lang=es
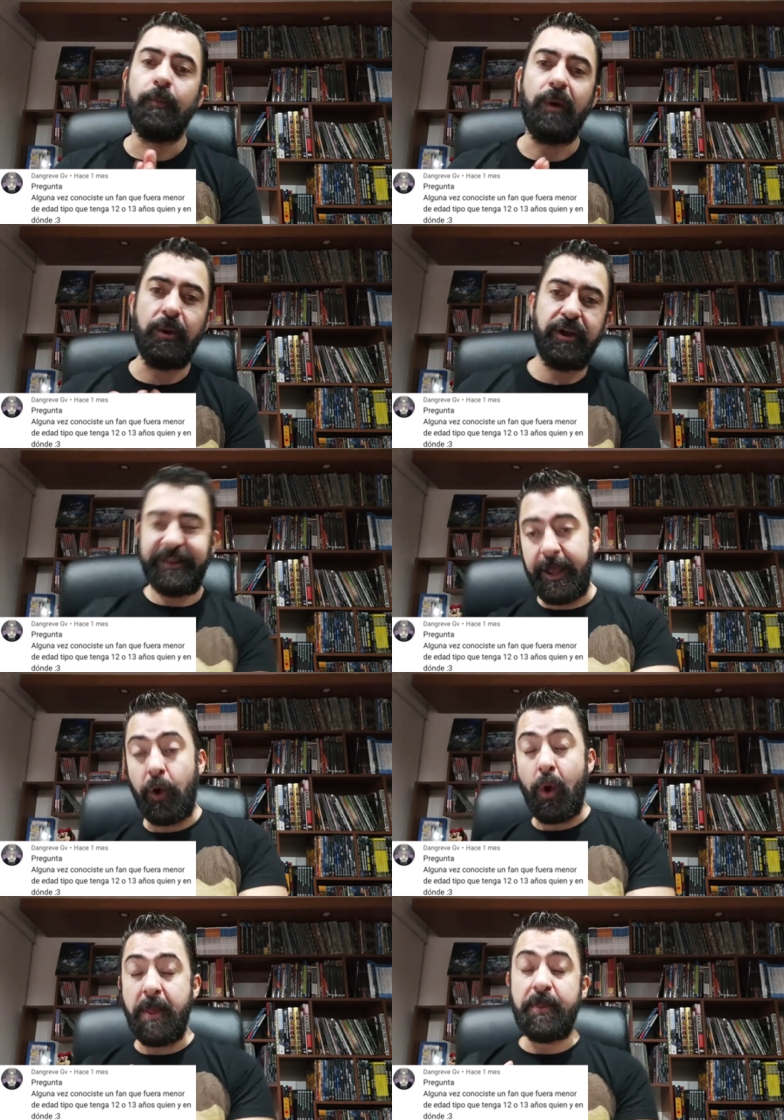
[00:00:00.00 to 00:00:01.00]
Bueno, eh,
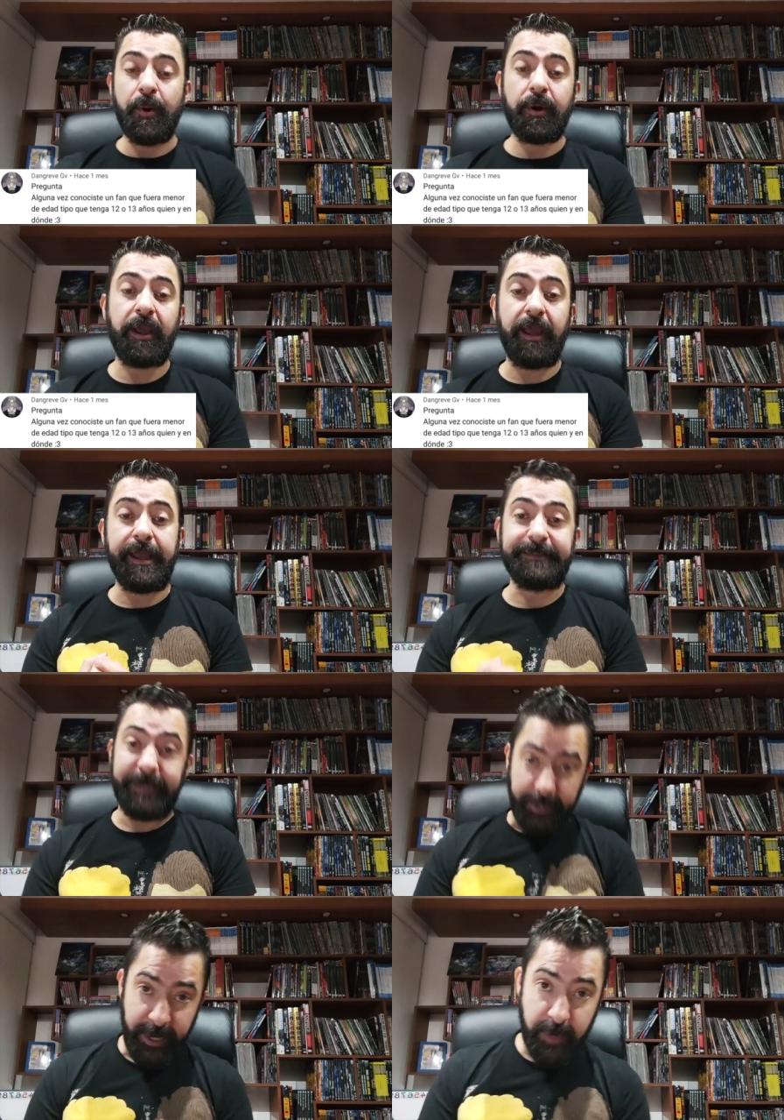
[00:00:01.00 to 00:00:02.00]
te cuento que
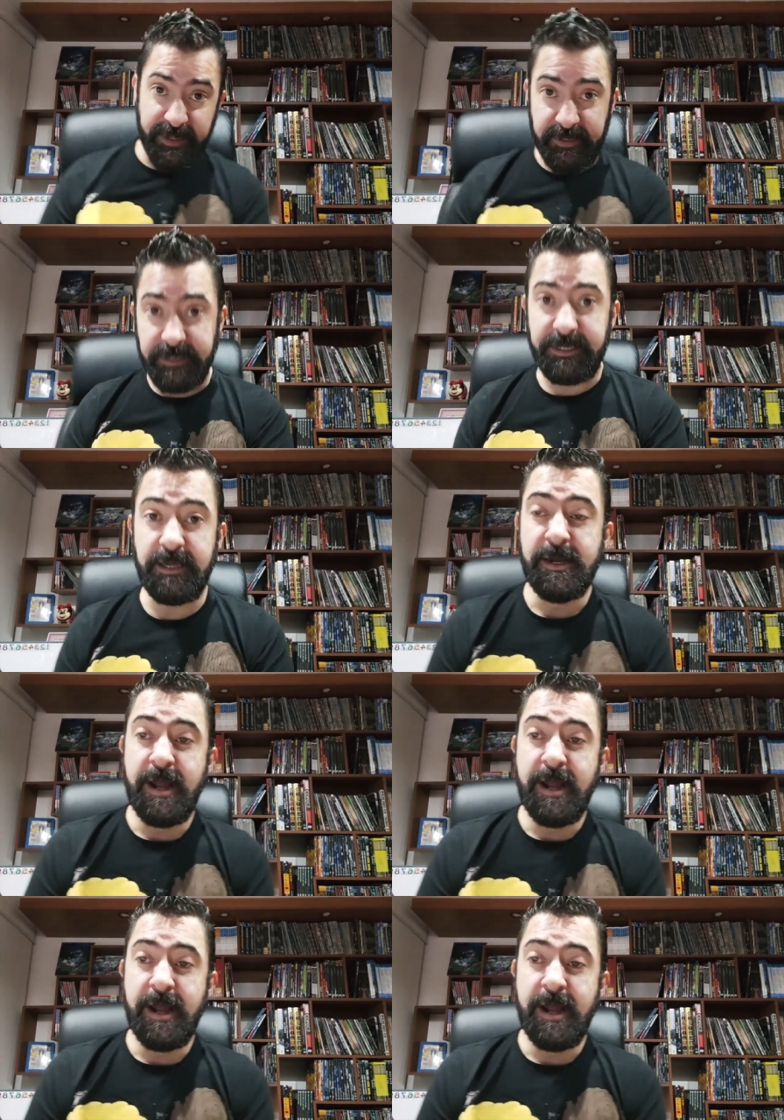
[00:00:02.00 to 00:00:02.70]
sí, realmente sí.